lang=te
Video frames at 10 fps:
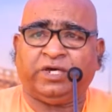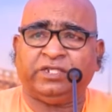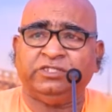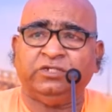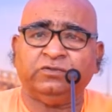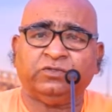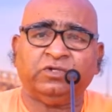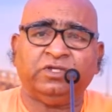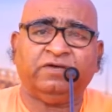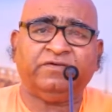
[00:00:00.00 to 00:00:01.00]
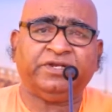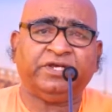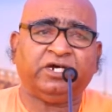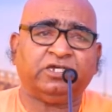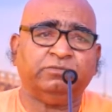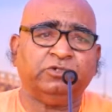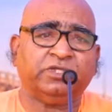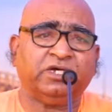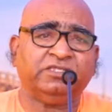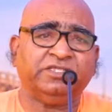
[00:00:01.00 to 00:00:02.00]
వారి జీవితంలో ఏమన్నా
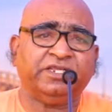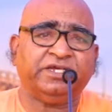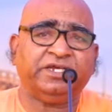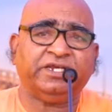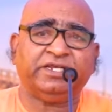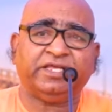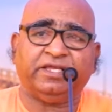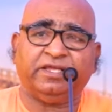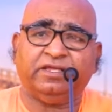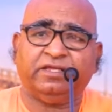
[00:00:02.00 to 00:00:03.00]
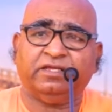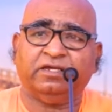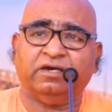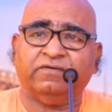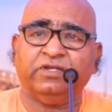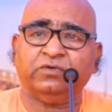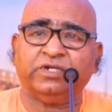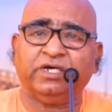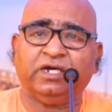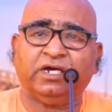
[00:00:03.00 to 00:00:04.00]
అద్భుతాలు జరిగాయంటే అవన్నీ
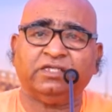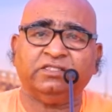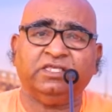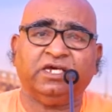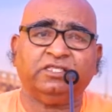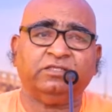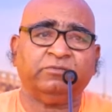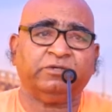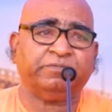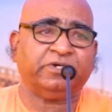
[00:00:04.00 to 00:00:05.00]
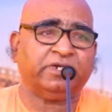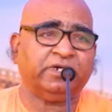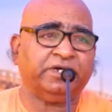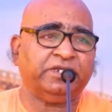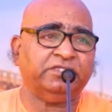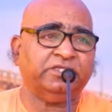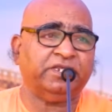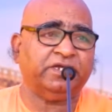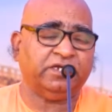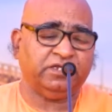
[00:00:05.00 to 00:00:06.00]
కూడా ఆధ్యాత్మిక పరంగానే
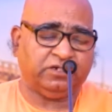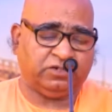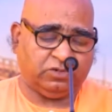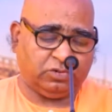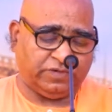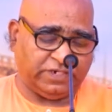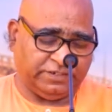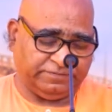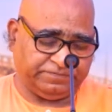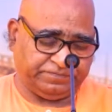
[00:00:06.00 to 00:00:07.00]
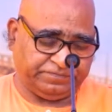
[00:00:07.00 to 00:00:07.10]
జరిగాయి అనుకోవాలి